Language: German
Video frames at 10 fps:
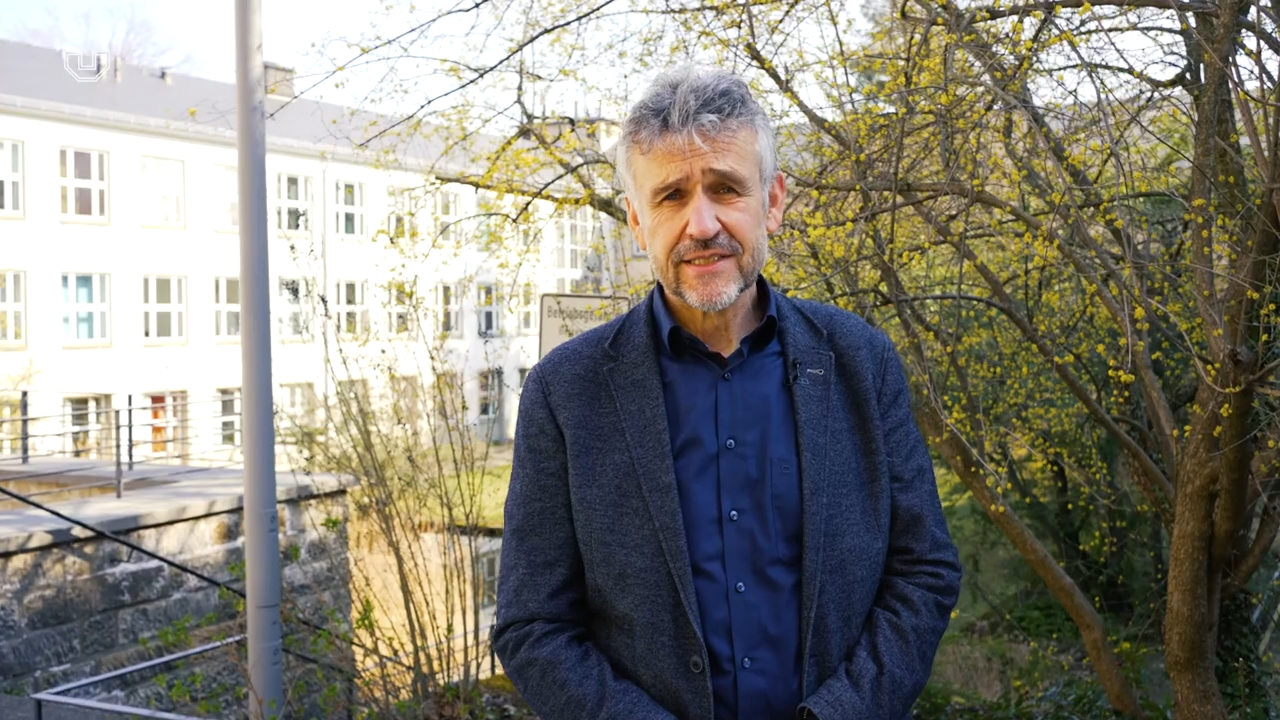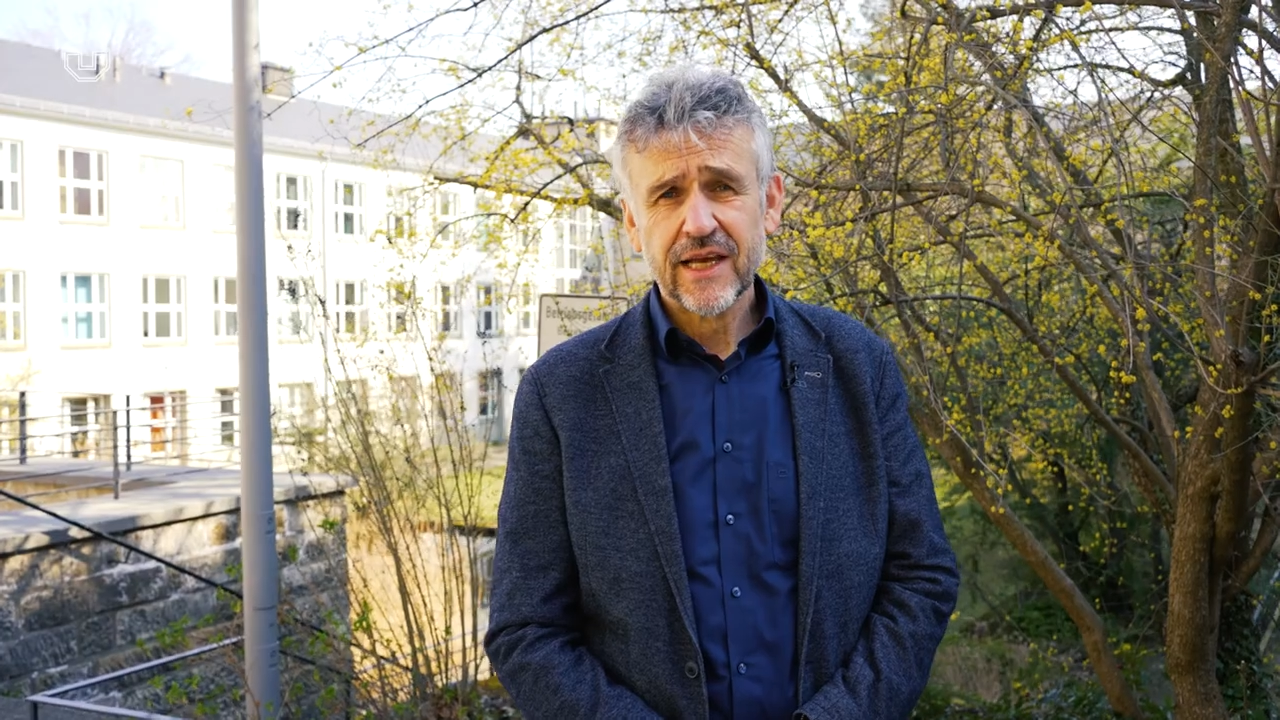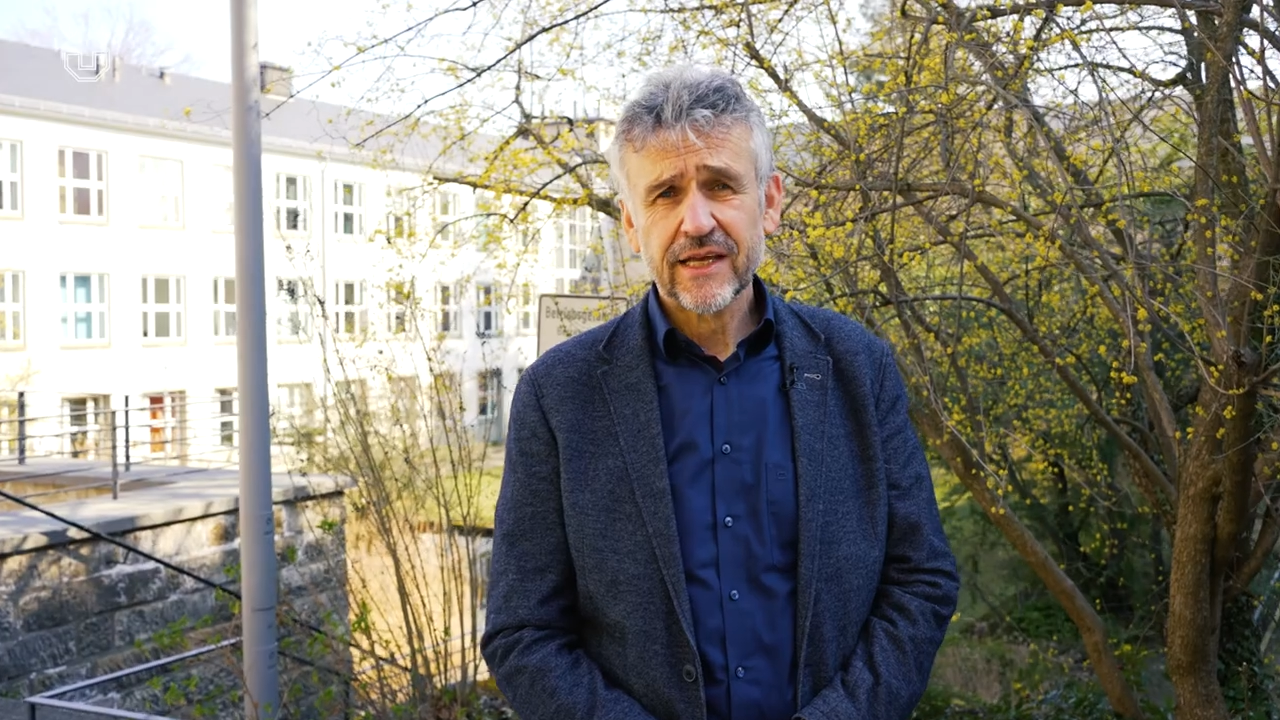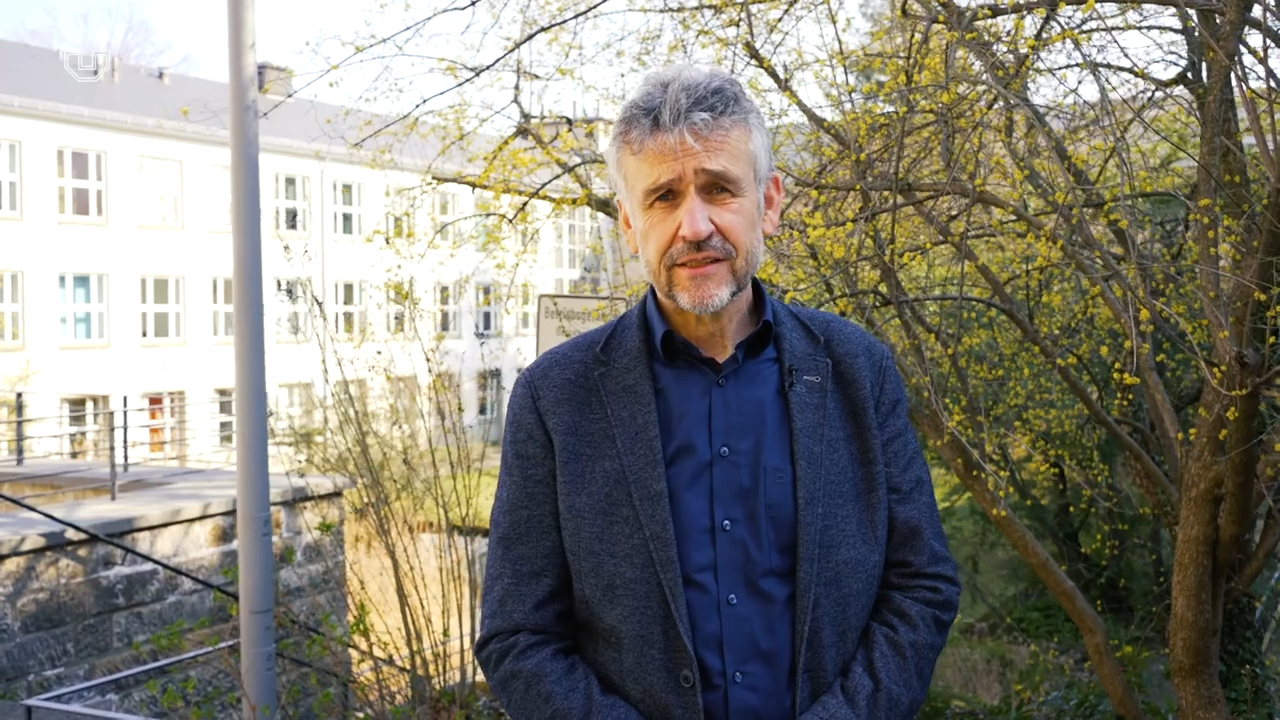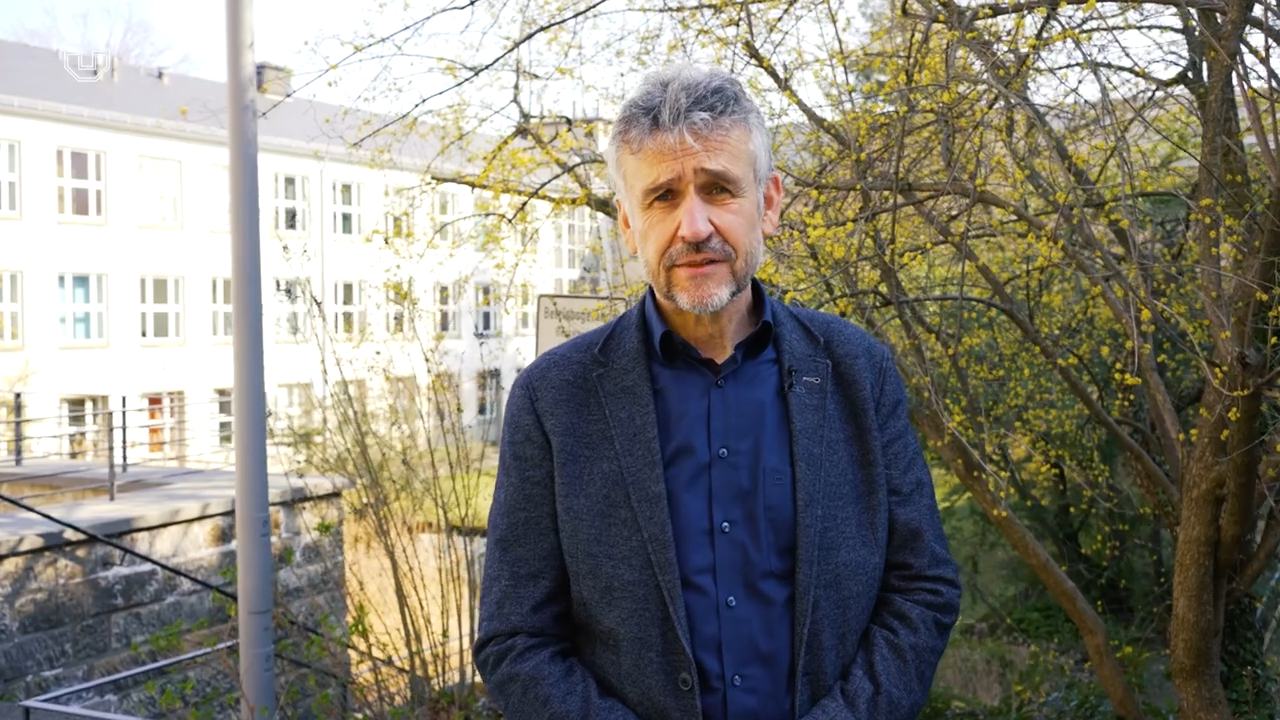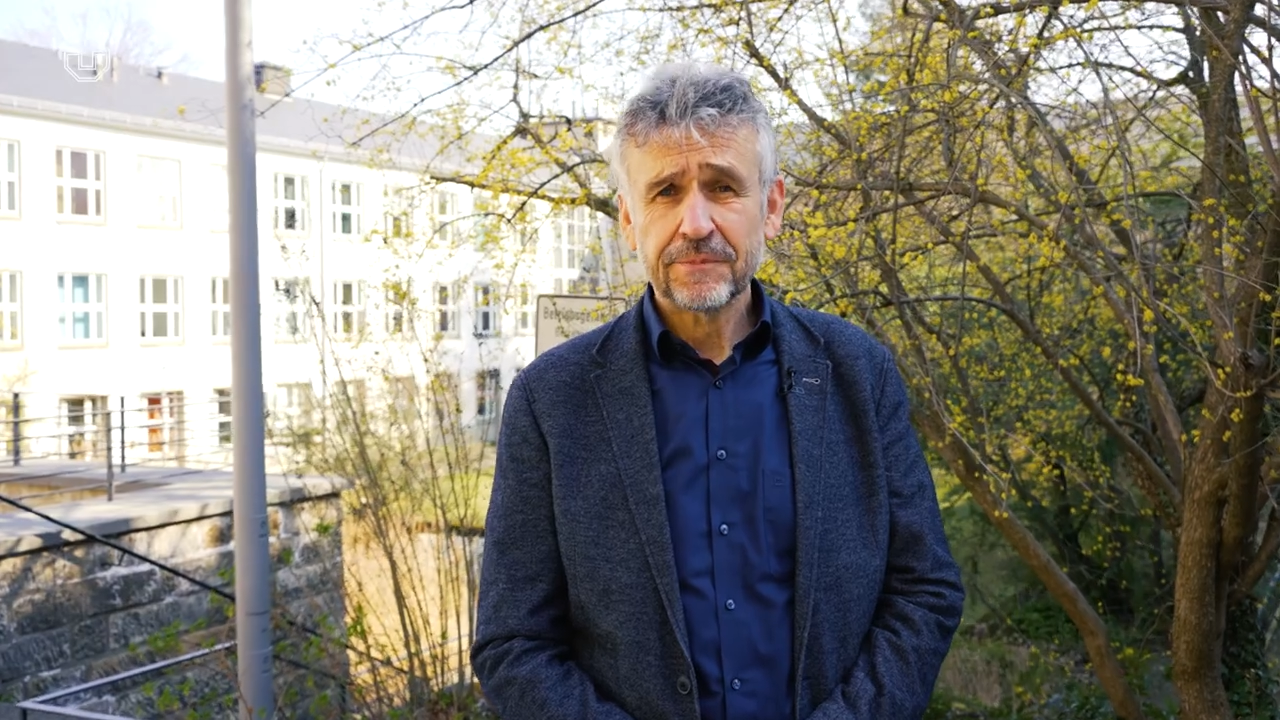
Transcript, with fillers: sein.